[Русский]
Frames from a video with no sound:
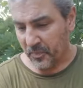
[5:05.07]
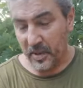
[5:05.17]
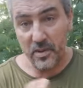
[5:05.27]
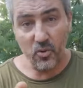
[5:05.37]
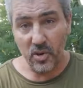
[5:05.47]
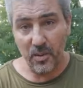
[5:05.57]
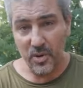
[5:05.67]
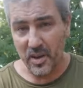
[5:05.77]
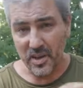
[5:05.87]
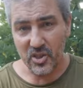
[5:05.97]
не только
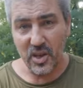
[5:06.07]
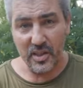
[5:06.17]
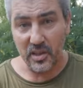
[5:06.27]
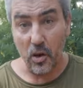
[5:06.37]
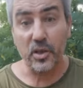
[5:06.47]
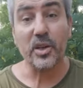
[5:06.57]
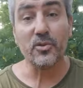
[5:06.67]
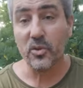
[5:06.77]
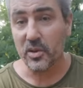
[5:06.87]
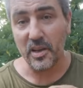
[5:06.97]
мы, гражданские. Сейчас
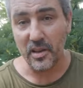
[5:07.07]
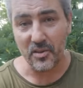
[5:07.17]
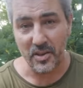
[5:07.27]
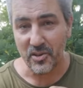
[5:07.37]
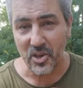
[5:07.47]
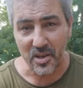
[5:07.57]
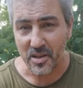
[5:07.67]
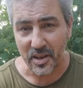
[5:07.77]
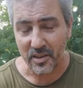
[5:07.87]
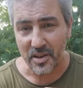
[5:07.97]
вот я, я деньги
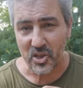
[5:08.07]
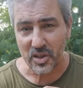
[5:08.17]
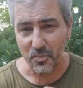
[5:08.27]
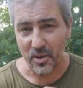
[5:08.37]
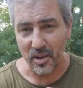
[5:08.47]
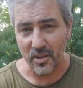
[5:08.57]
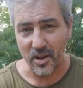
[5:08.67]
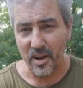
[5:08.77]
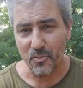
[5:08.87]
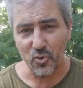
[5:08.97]
никогда не собирал
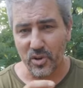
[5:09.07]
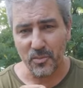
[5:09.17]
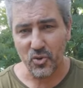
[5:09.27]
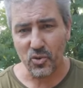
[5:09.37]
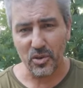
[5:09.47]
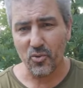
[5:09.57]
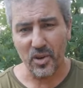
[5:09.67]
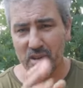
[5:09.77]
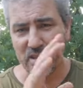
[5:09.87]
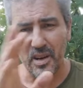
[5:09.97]
на армию, там ничего
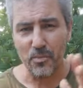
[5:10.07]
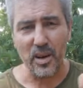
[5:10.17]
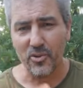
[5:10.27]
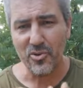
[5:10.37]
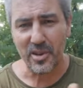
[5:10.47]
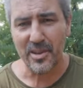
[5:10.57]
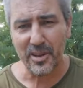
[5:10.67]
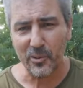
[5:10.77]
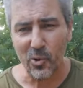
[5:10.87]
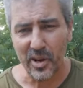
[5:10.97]
такое. Я не зарабатываю ни на
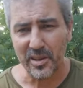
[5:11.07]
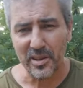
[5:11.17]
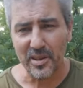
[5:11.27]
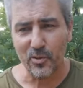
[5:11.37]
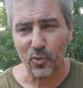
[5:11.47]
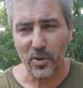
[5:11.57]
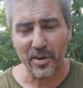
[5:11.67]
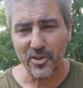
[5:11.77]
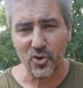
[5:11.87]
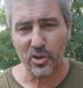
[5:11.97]
тиктоках, ни на ютубах,
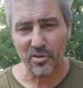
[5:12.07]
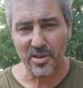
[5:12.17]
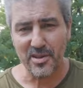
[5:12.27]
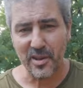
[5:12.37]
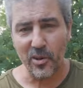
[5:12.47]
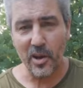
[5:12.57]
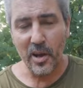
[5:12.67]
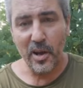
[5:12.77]
я ничего этого не делаю.